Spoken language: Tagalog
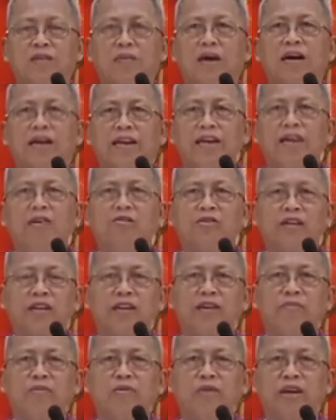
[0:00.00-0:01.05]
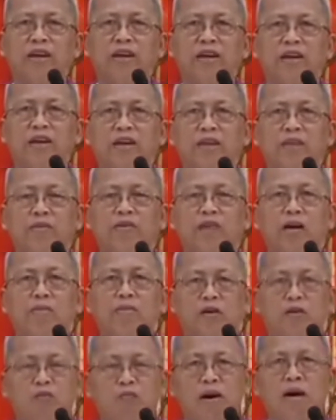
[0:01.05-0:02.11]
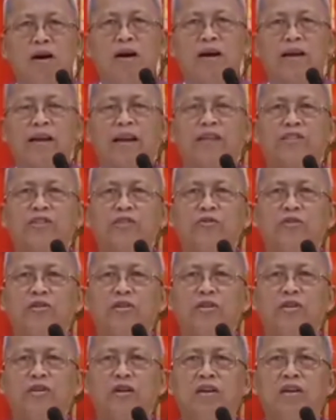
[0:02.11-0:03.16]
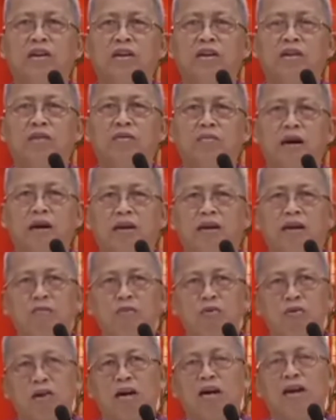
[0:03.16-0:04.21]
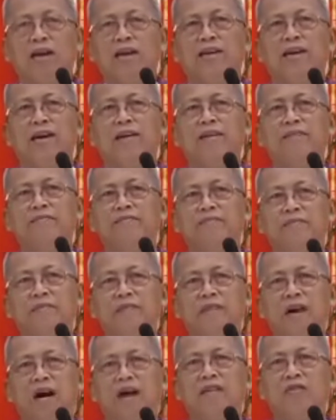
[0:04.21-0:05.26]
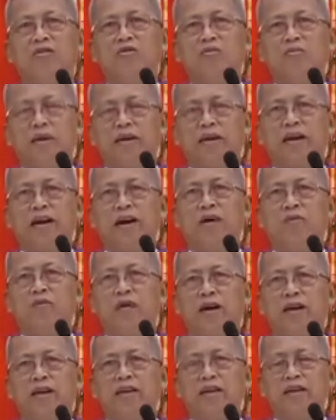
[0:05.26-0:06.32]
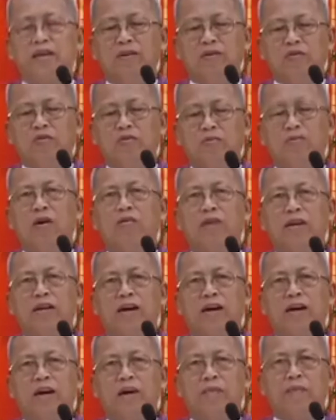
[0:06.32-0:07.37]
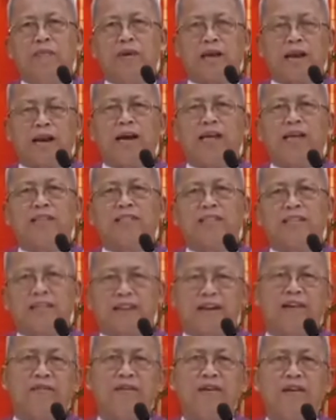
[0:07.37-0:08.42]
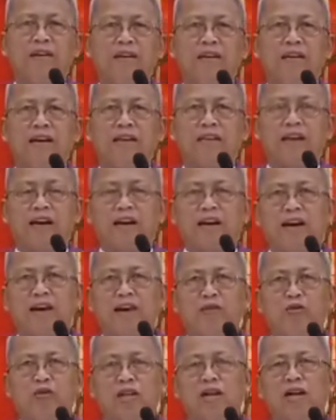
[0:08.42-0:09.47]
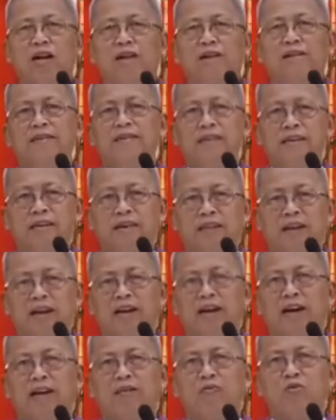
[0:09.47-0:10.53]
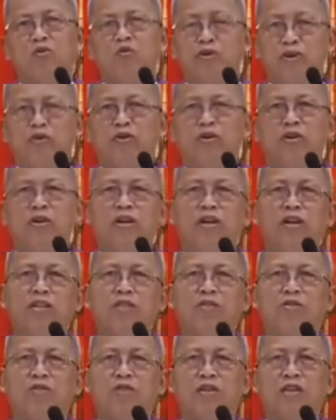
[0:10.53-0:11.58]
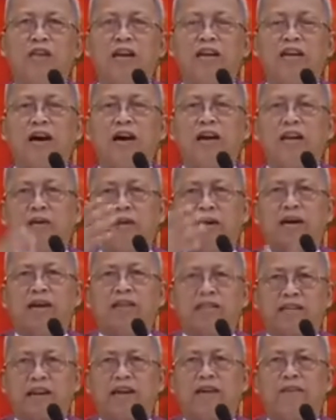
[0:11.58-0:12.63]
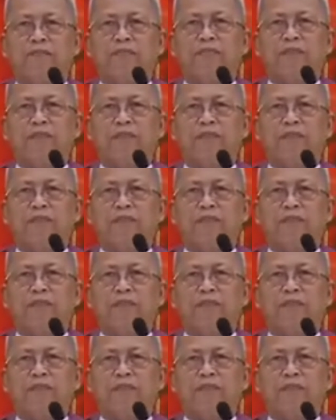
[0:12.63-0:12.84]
makahilo sa kinabuhi. Munang maguba ang relasyon, magkabungkagay na, hangtod manag-away o mauna na nga maparalyze na tang. Din ataganahan mo tagad, din ataganahan mo kuyog, tungod kay naa naman ang sala.